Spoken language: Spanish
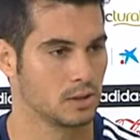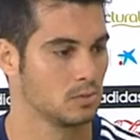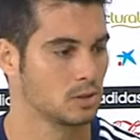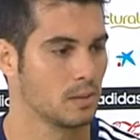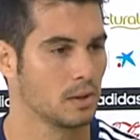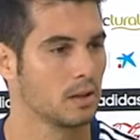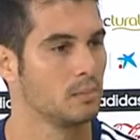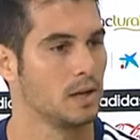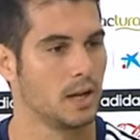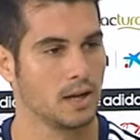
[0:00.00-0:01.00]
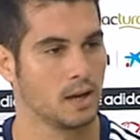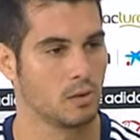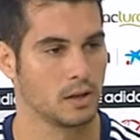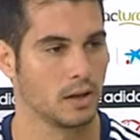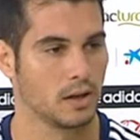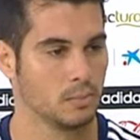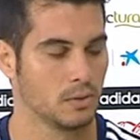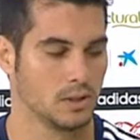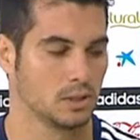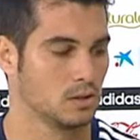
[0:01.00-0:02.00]
que somos capaces de pelearle a cualquier
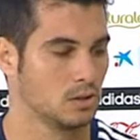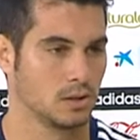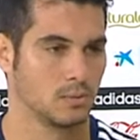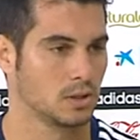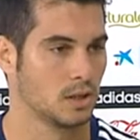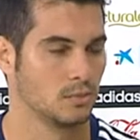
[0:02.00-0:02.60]
equipo y eso es lo que tenemos que